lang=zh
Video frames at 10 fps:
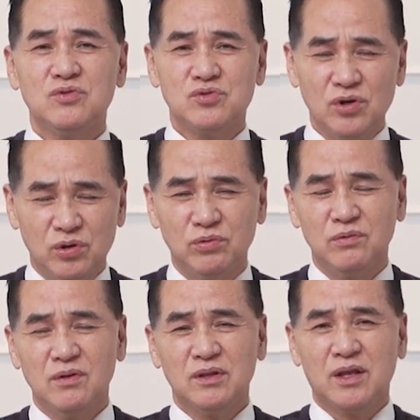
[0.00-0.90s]
最后
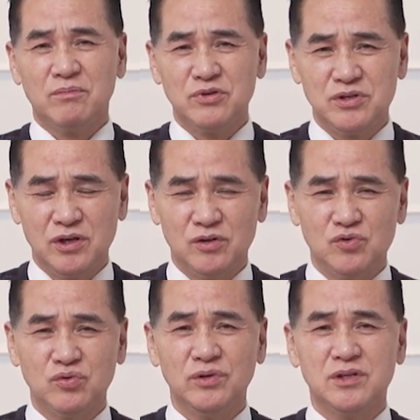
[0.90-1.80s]
他们选
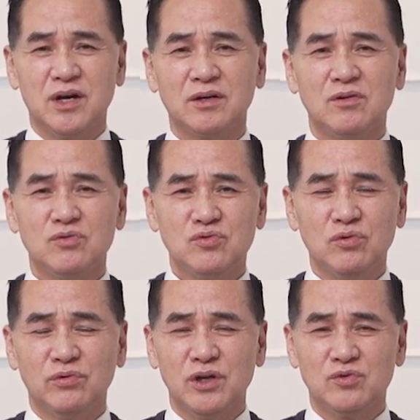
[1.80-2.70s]
出一张
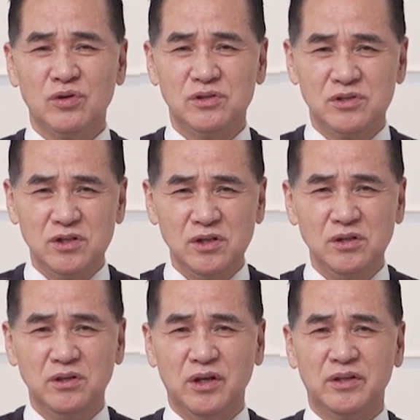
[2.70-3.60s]
作为最
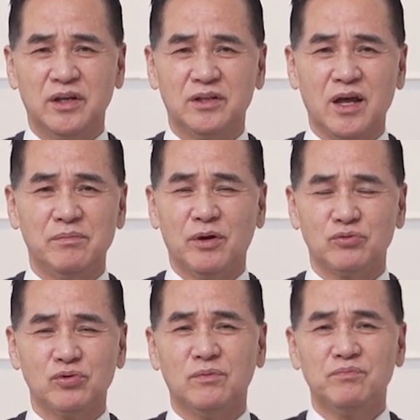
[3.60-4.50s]
经典的代表
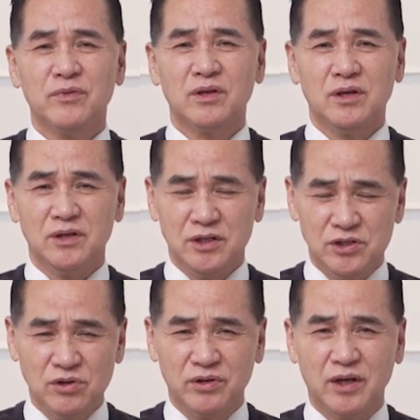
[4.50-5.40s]
作。你
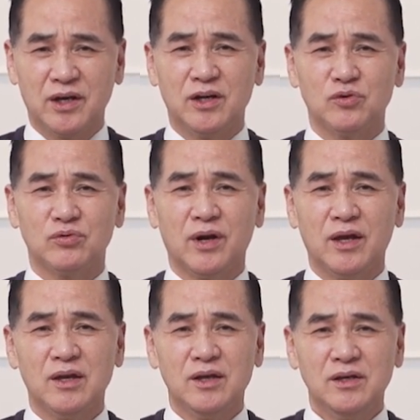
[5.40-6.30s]
就可以看得出
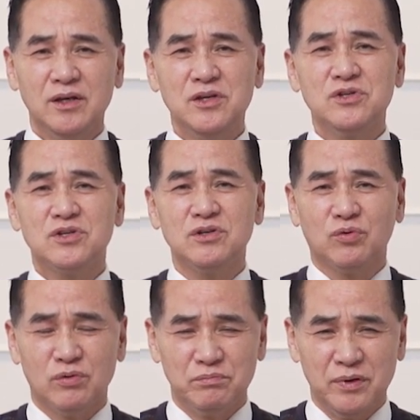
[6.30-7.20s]
来，英式
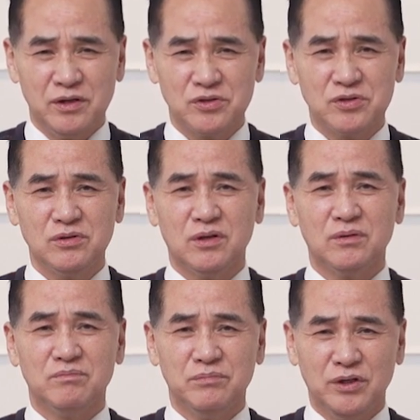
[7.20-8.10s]
或美式的
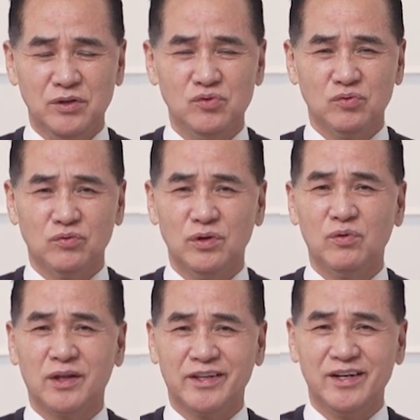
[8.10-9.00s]
民主文
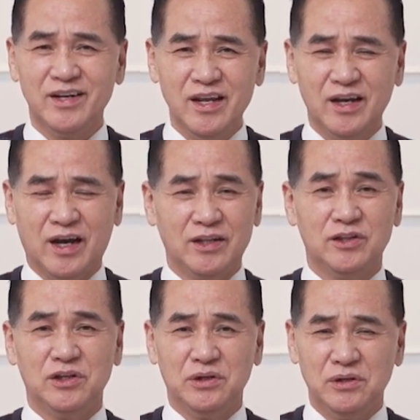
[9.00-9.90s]
化的内涵
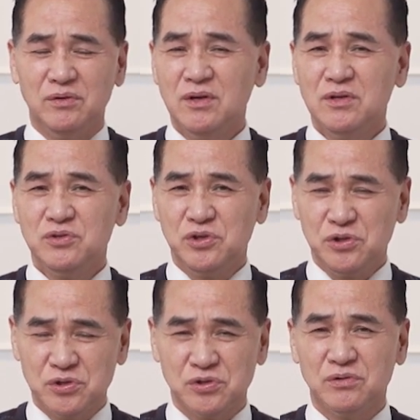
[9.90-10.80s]
底蕴，
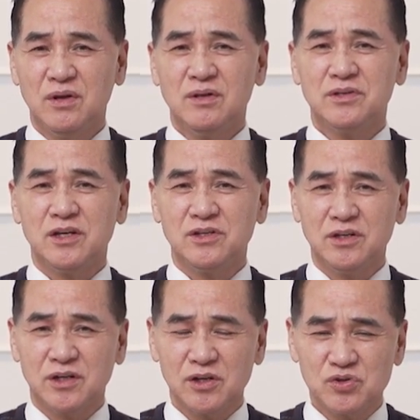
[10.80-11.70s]
其实在这
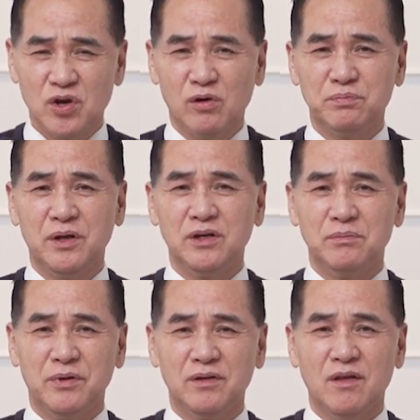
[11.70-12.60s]
一张照片里
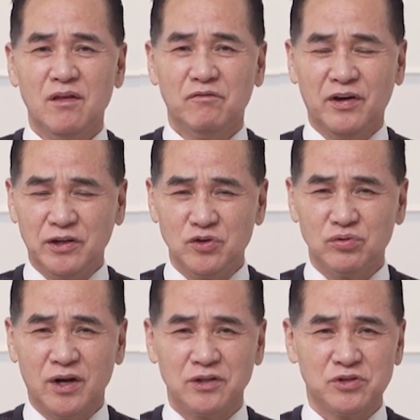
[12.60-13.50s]
边。反映
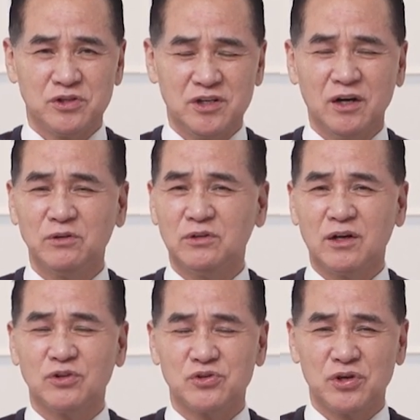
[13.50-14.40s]
出来是相
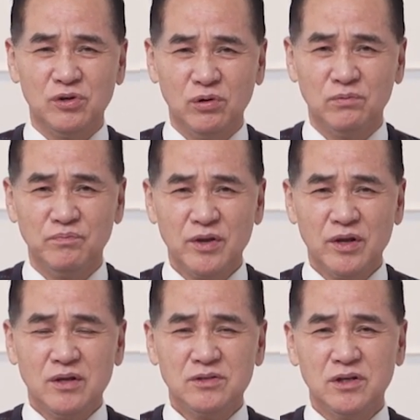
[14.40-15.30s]
当的深厚。
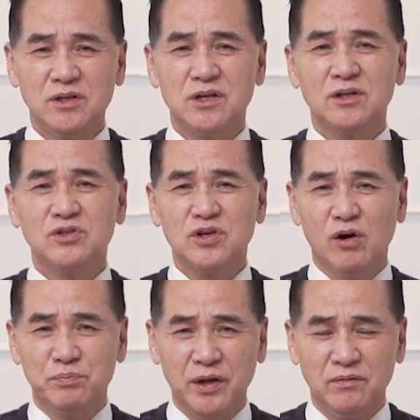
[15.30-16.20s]
这一张
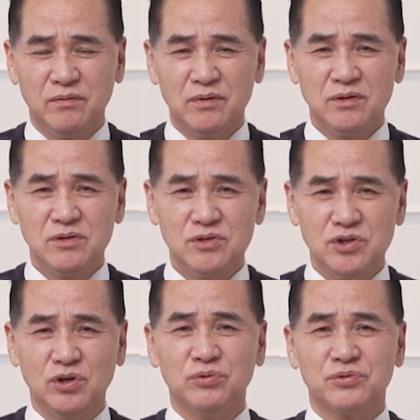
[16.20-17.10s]
照片
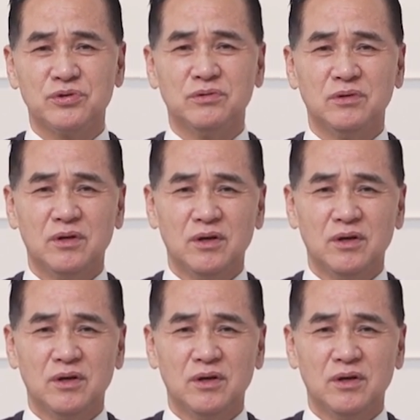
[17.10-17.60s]
就是，